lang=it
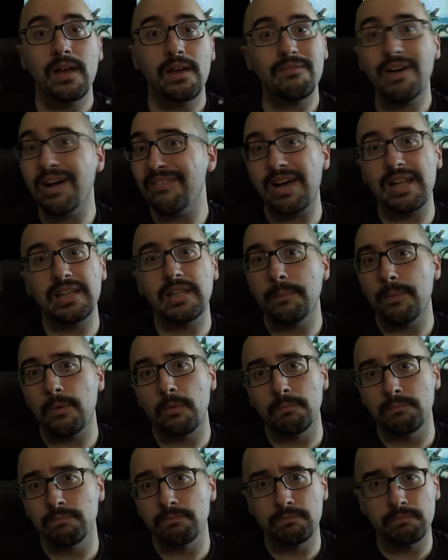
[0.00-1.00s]
va avanti per,
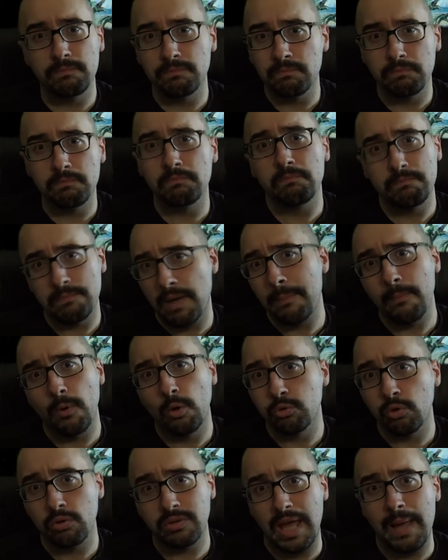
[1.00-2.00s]
un, per
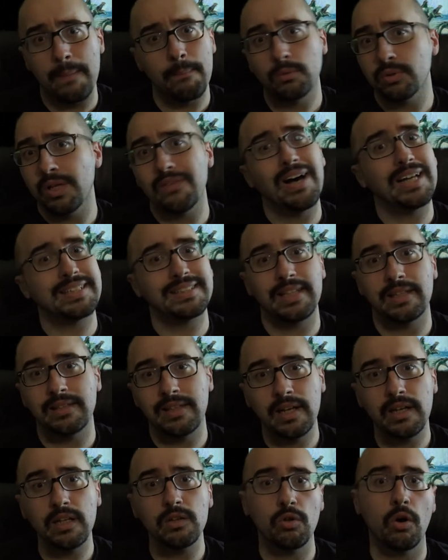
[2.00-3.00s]
molto tempo, devasta il
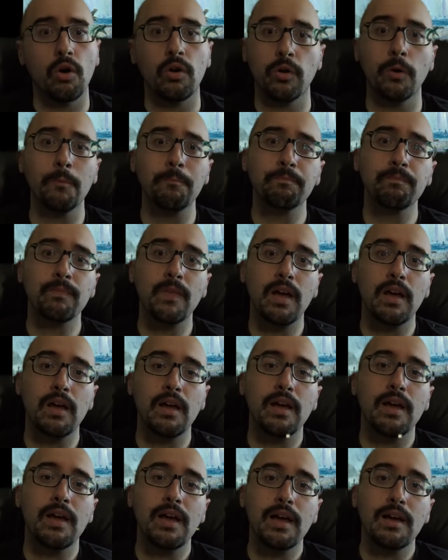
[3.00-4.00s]
territorio,
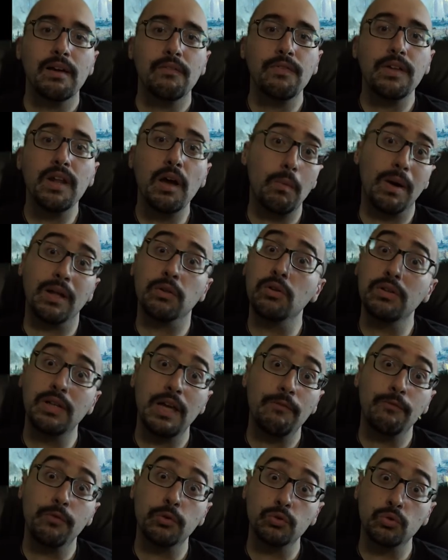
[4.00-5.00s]
fino a quando gli
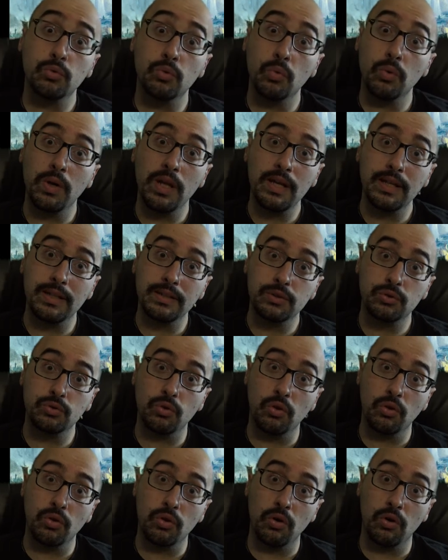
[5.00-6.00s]
Elfi Oscuri
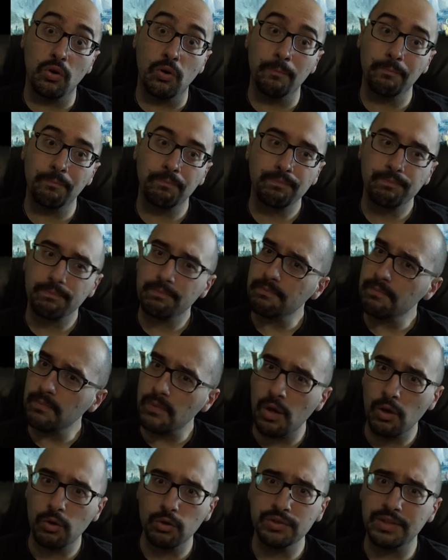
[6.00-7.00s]
sono
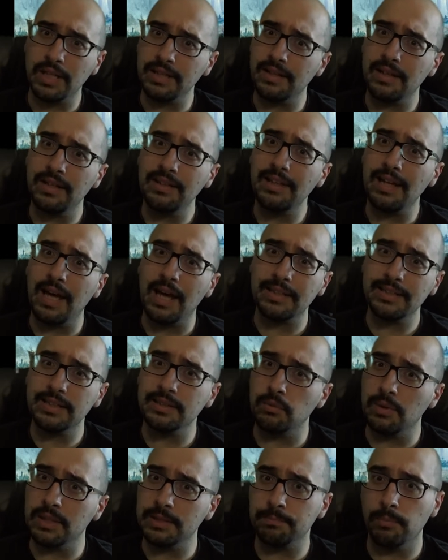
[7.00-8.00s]
costretti a ritirarsi
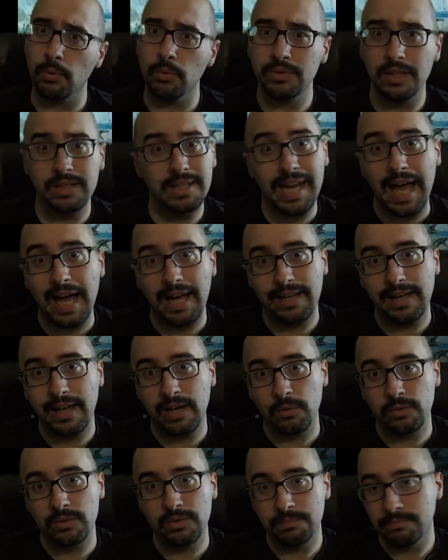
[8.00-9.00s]
sulle sponde di
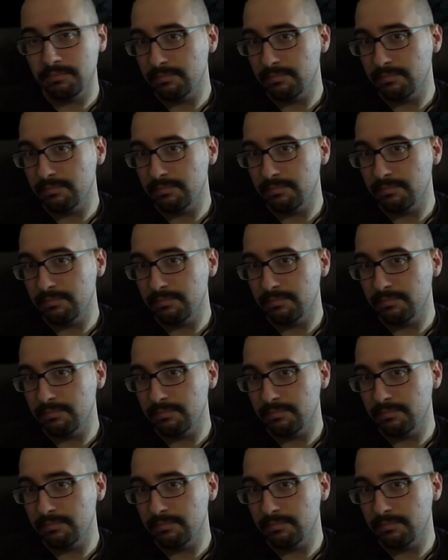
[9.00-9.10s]
Nangaroth,